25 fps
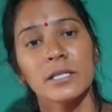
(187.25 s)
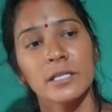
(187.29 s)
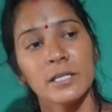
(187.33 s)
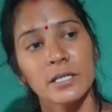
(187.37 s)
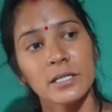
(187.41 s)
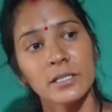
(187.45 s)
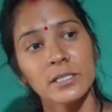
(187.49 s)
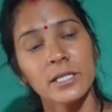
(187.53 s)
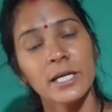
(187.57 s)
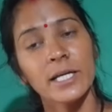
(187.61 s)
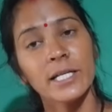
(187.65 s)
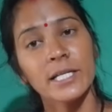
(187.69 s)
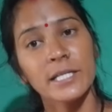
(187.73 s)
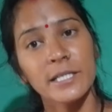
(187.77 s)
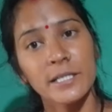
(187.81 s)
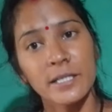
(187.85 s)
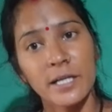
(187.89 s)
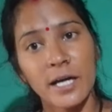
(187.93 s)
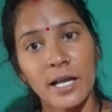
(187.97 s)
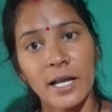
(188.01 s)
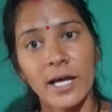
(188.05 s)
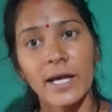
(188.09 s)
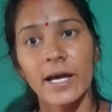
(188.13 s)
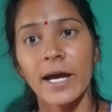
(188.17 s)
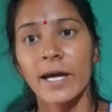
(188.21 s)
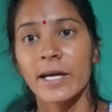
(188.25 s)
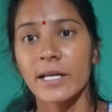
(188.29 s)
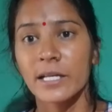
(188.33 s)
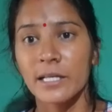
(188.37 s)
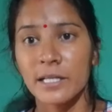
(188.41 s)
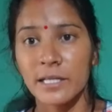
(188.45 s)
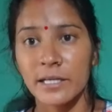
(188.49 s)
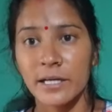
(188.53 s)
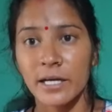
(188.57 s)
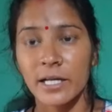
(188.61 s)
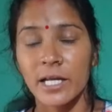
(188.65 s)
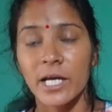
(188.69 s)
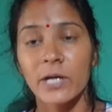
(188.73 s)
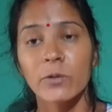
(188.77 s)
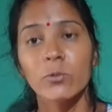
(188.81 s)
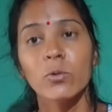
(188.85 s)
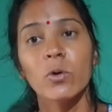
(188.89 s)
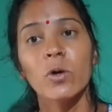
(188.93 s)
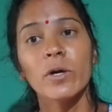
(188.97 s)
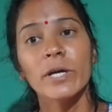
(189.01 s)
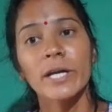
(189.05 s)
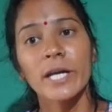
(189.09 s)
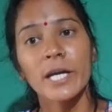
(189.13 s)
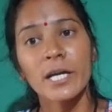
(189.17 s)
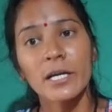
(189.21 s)
कि ये लीगल है या इनलीगल है
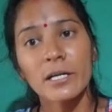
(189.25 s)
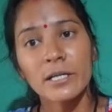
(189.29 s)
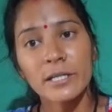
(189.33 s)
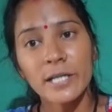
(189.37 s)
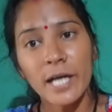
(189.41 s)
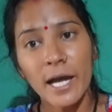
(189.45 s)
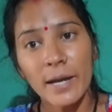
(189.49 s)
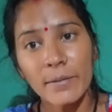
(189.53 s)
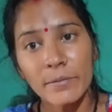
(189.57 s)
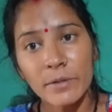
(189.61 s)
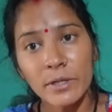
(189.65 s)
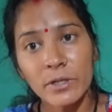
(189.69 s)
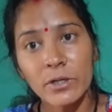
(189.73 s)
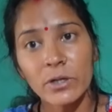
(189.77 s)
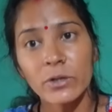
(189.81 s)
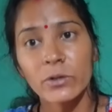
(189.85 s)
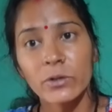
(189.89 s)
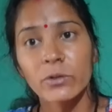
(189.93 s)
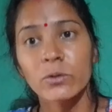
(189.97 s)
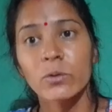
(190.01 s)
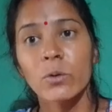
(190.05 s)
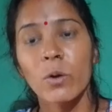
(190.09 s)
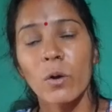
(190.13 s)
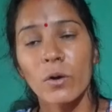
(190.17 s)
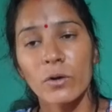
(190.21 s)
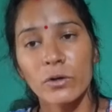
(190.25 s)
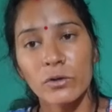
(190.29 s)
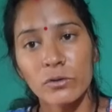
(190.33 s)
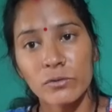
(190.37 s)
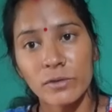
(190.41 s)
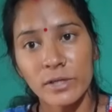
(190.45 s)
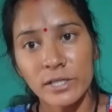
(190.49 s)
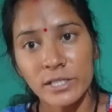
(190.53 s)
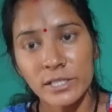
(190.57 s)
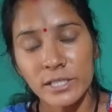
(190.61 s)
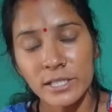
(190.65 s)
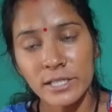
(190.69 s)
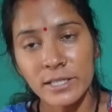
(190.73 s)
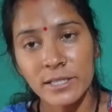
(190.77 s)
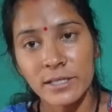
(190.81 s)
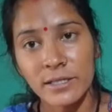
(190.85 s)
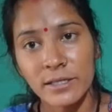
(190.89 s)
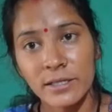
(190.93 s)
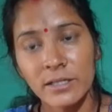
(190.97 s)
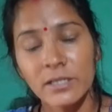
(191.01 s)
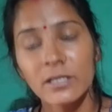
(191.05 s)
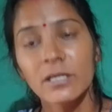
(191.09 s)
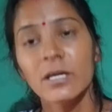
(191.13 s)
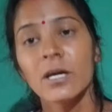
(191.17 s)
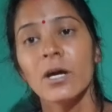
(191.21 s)
वो एक टाइप की कॉन्ट्रोवर्सी
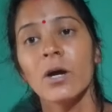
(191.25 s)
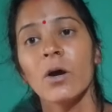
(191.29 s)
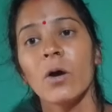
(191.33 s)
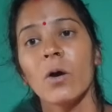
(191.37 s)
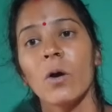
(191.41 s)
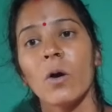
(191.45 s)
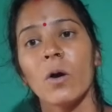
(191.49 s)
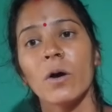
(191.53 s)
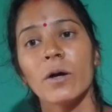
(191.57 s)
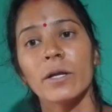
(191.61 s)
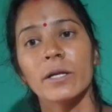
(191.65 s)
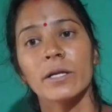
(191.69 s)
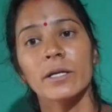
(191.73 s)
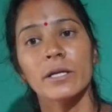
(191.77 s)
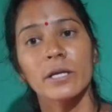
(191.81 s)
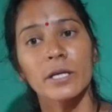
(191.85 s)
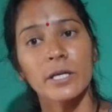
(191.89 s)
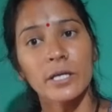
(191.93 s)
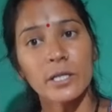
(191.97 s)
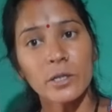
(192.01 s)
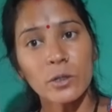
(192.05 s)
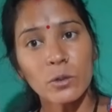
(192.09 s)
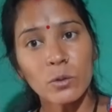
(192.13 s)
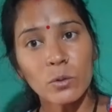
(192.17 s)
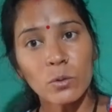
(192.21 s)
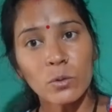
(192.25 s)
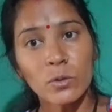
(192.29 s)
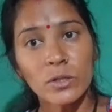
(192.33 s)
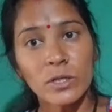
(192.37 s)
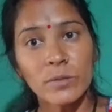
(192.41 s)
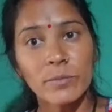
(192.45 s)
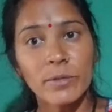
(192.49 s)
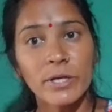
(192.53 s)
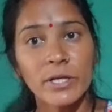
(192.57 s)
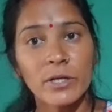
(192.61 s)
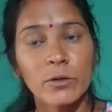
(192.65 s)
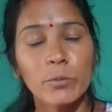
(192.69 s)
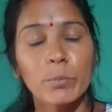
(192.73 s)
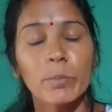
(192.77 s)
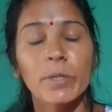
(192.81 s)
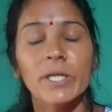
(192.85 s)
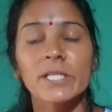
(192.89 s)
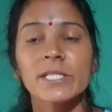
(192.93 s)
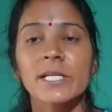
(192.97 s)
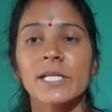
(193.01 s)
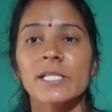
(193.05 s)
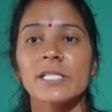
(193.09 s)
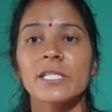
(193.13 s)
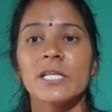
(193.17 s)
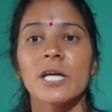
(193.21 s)
थी और इन लोगों ने मेरे ऊपर
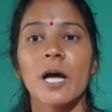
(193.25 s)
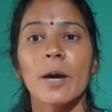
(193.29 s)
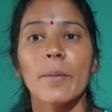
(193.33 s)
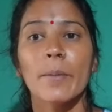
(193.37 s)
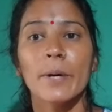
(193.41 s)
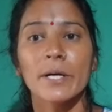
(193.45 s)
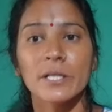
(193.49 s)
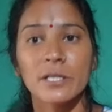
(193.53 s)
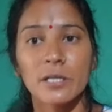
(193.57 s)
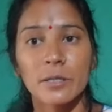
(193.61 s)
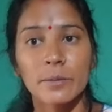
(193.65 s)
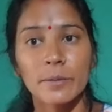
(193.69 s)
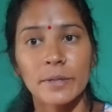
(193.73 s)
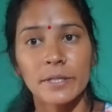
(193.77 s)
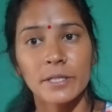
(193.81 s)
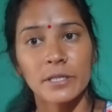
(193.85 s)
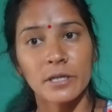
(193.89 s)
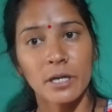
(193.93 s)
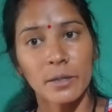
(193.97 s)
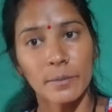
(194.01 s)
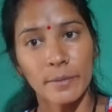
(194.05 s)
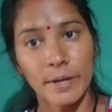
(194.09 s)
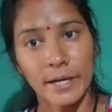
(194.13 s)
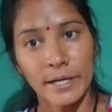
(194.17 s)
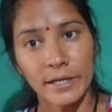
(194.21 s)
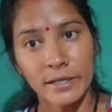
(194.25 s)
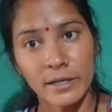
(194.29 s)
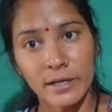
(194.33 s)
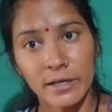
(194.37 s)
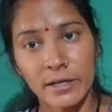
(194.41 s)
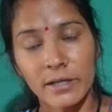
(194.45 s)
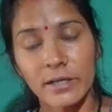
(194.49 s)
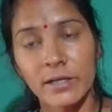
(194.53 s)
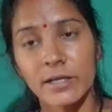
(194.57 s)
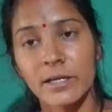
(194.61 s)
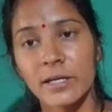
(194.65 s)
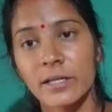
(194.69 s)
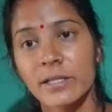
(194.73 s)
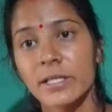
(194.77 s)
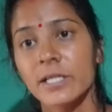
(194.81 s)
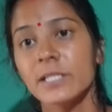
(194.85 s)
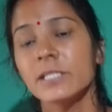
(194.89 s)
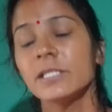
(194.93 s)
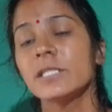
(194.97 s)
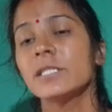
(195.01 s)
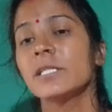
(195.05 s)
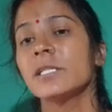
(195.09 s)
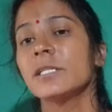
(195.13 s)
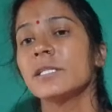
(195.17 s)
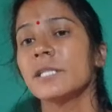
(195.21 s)
जैसे अभद्र अभद्र कमेंट कर रखे थे
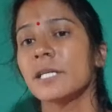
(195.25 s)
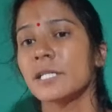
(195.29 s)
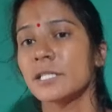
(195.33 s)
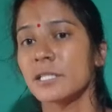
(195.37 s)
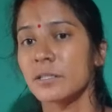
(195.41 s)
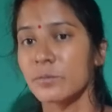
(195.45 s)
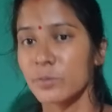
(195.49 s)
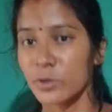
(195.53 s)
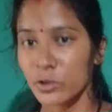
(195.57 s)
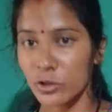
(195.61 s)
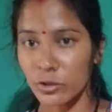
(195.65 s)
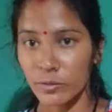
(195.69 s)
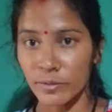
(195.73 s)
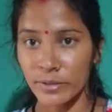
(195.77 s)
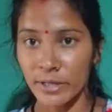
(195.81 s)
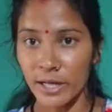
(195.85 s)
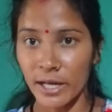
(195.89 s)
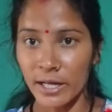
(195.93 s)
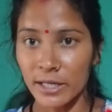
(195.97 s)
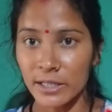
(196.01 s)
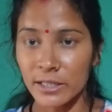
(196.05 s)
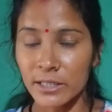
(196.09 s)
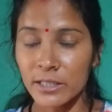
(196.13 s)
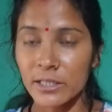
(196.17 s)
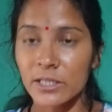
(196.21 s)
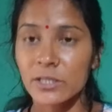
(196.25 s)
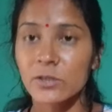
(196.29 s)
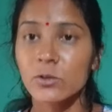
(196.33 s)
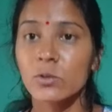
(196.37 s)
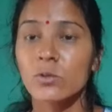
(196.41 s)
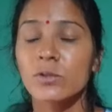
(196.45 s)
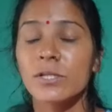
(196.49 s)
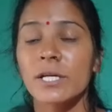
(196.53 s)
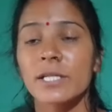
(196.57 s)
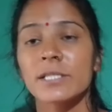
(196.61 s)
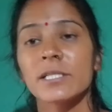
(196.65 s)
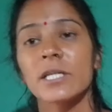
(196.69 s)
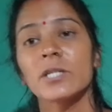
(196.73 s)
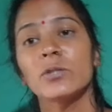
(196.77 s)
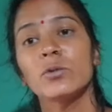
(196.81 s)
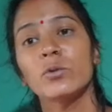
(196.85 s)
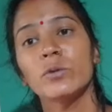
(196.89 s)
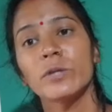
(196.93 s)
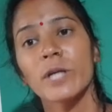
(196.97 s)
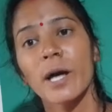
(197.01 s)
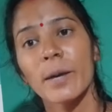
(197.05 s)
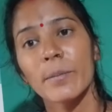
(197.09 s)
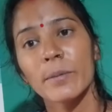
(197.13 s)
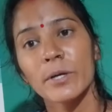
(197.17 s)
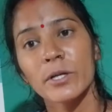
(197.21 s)
जिसने जैसी वीडियो बना रखी थी जो जैसा
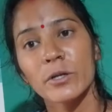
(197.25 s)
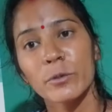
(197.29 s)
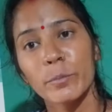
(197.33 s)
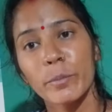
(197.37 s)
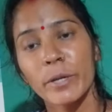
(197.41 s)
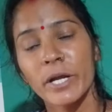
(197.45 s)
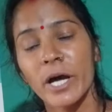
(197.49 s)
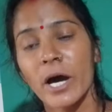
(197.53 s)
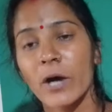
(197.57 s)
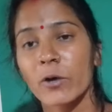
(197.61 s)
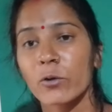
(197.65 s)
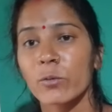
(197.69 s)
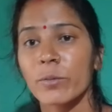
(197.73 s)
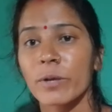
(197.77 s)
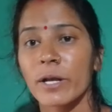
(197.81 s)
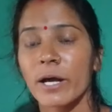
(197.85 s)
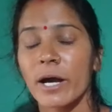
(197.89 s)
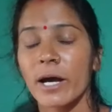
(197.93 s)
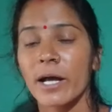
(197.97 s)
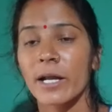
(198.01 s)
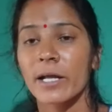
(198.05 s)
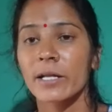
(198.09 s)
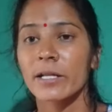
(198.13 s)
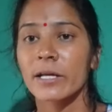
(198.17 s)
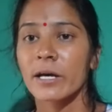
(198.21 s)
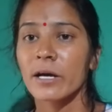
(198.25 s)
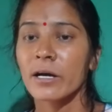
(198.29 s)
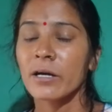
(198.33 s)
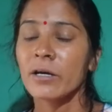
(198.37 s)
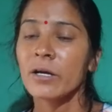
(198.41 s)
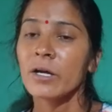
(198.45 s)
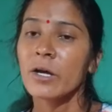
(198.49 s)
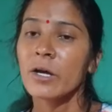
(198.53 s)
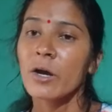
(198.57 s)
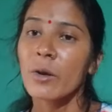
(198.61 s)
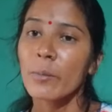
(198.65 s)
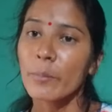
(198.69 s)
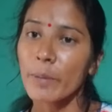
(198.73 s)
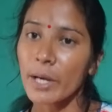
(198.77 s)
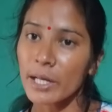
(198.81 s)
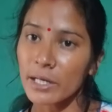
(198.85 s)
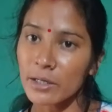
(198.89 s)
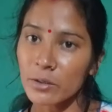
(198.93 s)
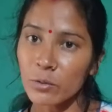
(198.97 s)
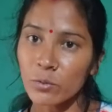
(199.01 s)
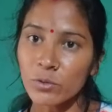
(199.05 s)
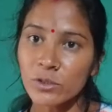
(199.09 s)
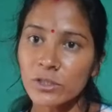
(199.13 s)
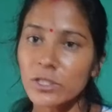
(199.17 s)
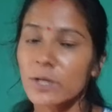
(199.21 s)
झूठा मेरे ऊपर आरोप लगा रहा था
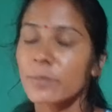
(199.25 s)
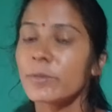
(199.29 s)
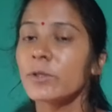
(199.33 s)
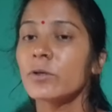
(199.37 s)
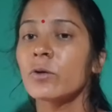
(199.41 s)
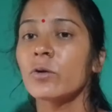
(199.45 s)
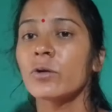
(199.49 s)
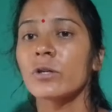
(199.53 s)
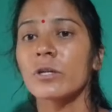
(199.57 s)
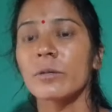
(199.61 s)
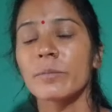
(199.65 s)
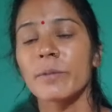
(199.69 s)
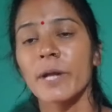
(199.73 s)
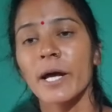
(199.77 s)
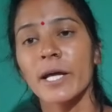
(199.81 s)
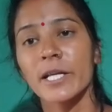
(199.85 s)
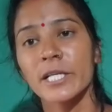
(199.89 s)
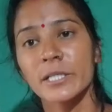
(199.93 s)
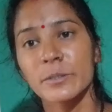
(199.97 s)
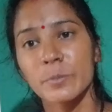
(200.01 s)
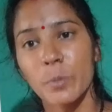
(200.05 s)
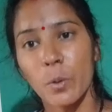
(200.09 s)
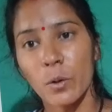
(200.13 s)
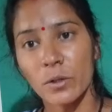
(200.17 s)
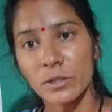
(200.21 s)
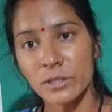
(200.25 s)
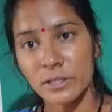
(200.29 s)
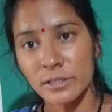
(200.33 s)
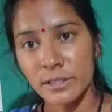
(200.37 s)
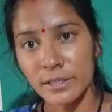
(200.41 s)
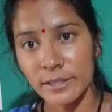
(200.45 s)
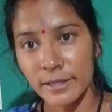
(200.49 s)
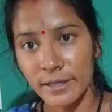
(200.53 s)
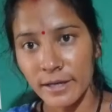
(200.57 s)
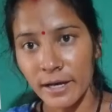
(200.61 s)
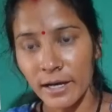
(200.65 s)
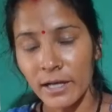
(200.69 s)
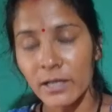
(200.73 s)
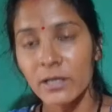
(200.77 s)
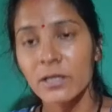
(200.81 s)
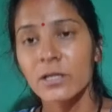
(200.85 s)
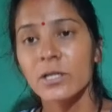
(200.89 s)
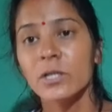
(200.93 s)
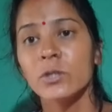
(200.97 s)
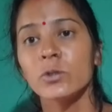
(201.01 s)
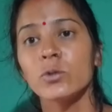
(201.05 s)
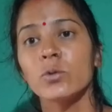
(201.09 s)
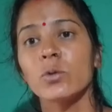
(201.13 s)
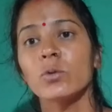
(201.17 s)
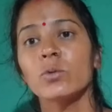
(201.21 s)
मैंने उन सभी को रिप्लाई रिस्पॉन्स दिया
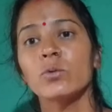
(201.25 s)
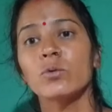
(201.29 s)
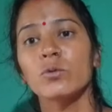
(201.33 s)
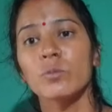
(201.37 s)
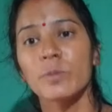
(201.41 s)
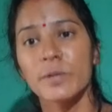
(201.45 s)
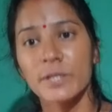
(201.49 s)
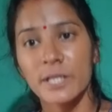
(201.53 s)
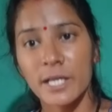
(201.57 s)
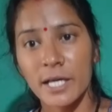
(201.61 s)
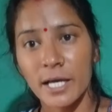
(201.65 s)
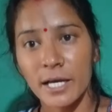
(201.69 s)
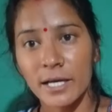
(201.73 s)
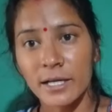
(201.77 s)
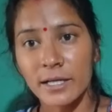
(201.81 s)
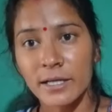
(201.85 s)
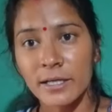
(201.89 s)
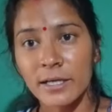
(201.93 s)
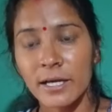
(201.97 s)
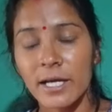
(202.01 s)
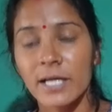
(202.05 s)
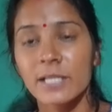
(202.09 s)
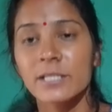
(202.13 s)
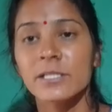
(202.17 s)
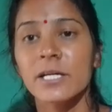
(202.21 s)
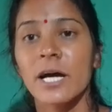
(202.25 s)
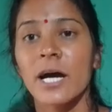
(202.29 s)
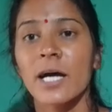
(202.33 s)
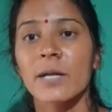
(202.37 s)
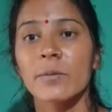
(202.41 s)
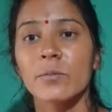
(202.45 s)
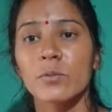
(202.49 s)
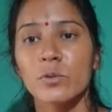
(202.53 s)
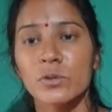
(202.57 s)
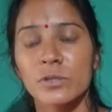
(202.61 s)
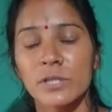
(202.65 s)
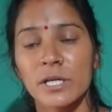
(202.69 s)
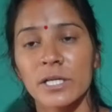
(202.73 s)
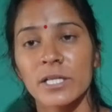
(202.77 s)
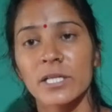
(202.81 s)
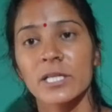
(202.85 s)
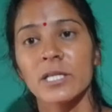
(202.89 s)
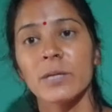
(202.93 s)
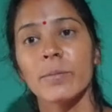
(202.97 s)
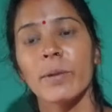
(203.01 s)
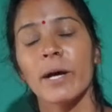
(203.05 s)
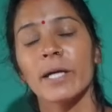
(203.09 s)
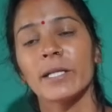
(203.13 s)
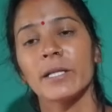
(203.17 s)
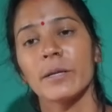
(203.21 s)
जो तू भी देख रही है जानबूझकर
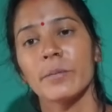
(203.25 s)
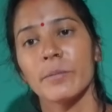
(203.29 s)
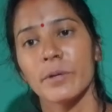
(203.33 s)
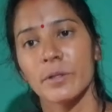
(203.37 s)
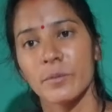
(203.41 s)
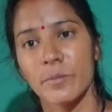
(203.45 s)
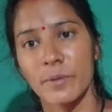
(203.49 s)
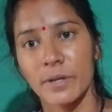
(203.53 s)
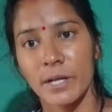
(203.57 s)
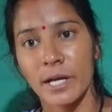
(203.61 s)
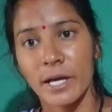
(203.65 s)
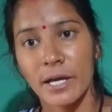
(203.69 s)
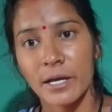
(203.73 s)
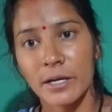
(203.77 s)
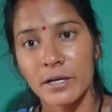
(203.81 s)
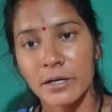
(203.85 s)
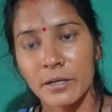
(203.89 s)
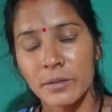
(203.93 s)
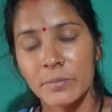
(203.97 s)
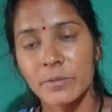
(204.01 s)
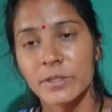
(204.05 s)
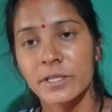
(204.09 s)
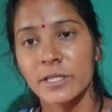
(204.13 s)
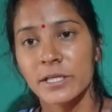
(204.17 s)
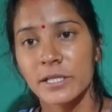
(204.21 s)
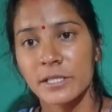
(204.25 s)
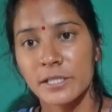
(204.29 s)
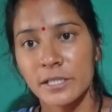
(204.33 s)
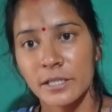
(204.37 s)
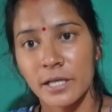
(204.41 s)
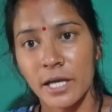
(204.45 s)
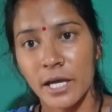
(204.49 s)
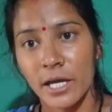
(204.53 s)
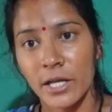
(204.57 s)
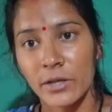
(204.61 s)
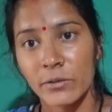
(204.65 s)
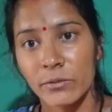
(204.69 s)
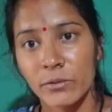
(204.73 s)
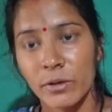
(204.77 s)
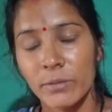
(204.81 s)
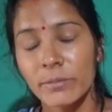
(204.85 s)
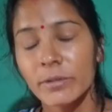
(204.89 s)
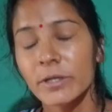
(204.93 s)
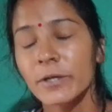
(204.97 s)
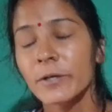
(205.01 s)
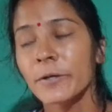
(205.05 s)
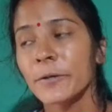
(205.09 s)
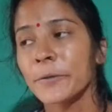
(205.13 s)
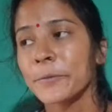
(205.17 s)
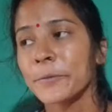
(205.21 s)
इतनी बातें मत बनाया कर मैं तेरे से कह रही हूँ अब